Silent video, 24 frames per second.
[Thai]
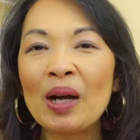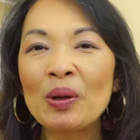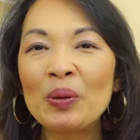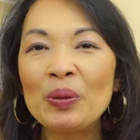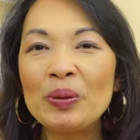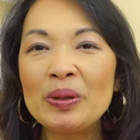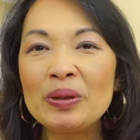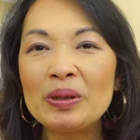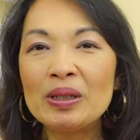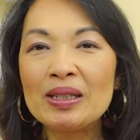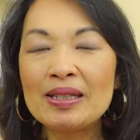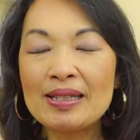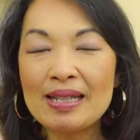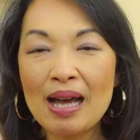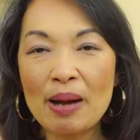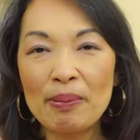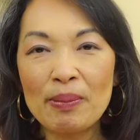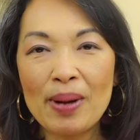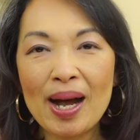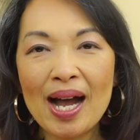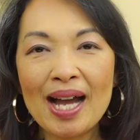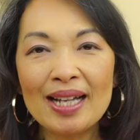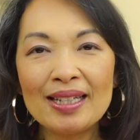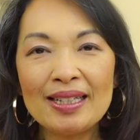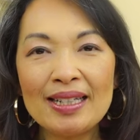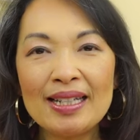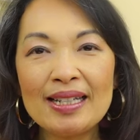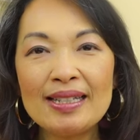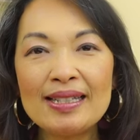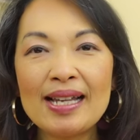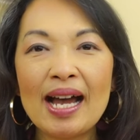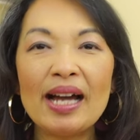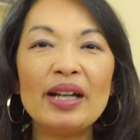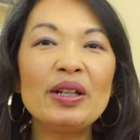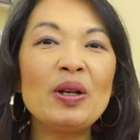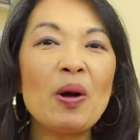คุณสามารถที่
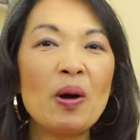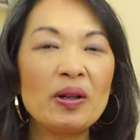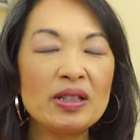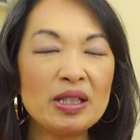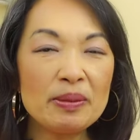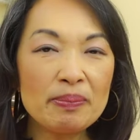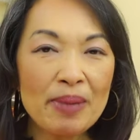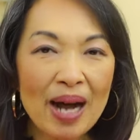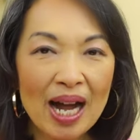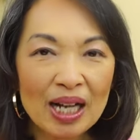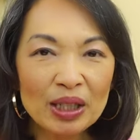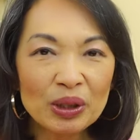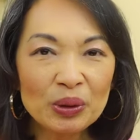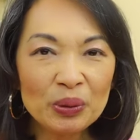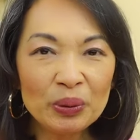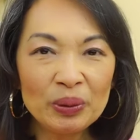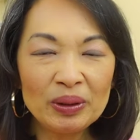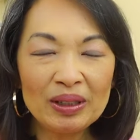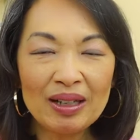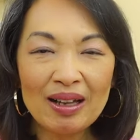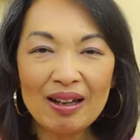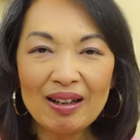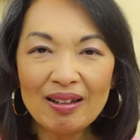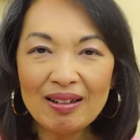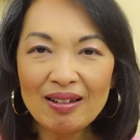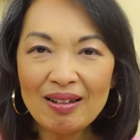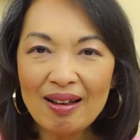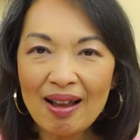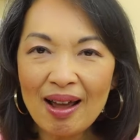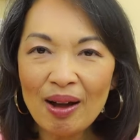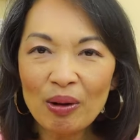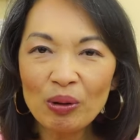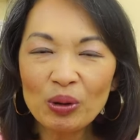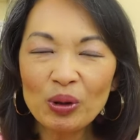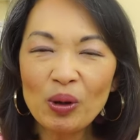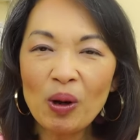จะนอนที่บ้านคุณ
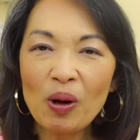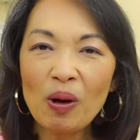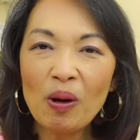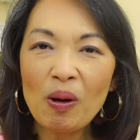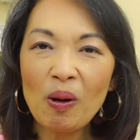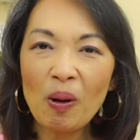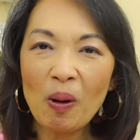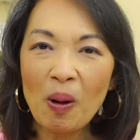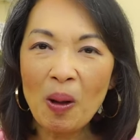แล้วก็